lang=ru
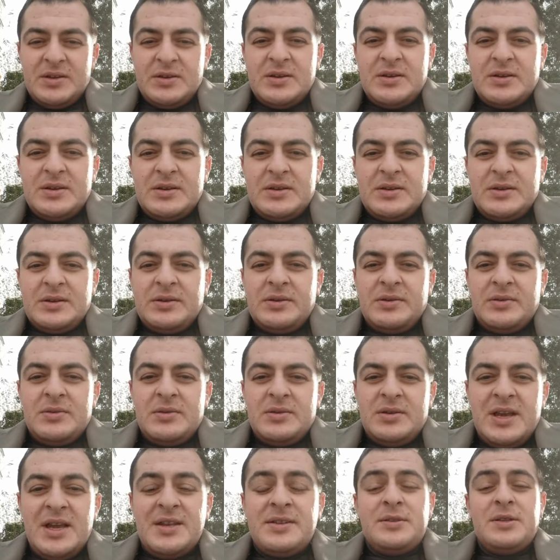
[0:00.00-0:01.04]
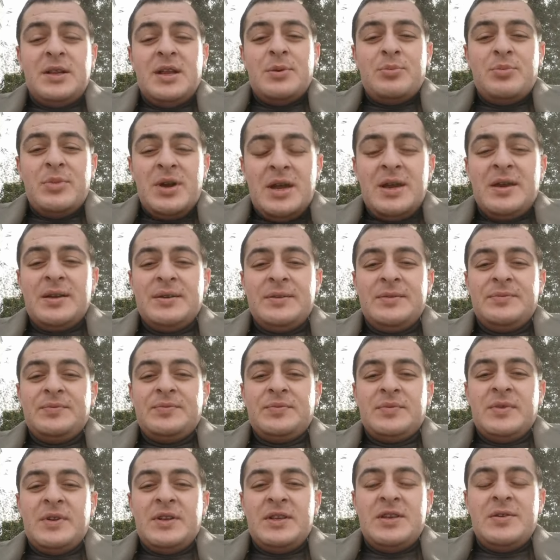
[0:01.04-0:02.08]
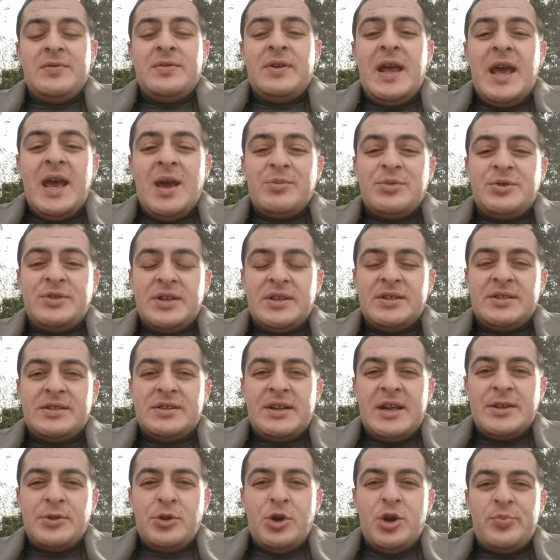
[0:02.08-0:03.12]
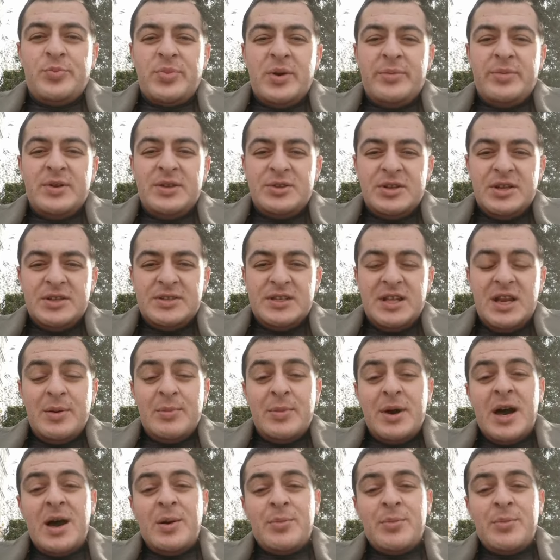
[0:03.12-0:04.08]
Э, если мы являемся страной-победителем,